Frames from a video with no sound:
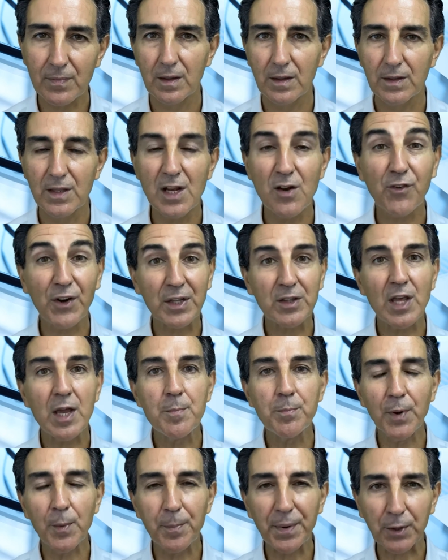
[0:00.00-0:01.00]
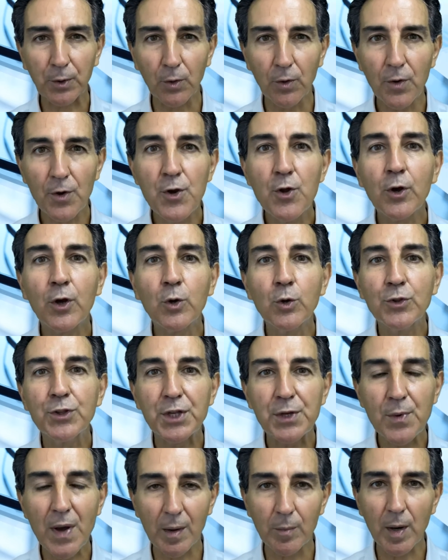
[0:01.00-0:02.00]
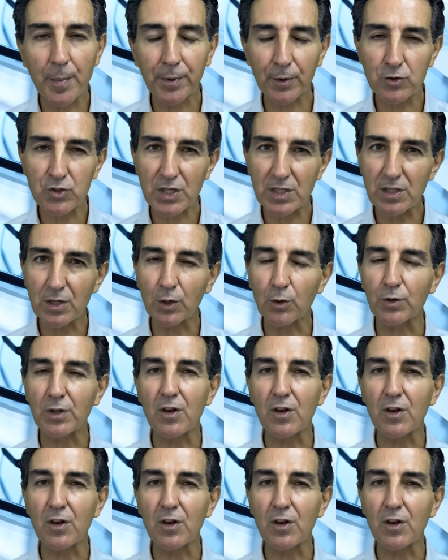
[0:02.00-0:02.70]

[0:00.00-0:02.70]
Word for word: Nel frattempo però noi continuiamo a procedere con